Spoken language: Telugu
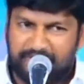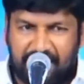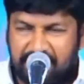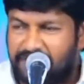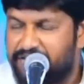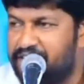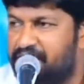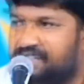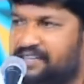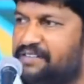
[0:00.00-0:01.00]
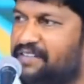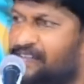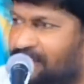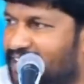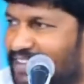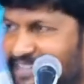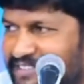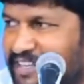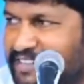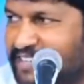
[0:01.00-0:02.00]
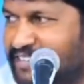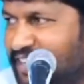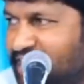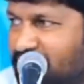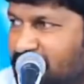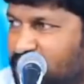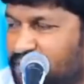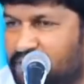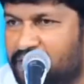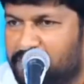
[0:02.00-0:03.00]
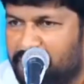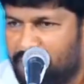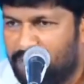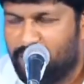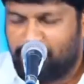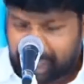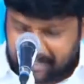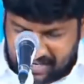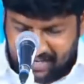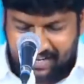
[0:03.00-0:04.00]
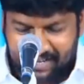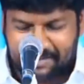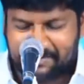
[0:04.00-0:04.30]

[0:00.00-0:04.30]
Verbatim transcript: అని అందరూ చేతులు ఎత్తారు చేతులు ఎత్తినాక అన్నాడు మీలో ఒకడు వచ్చి అన్నాడు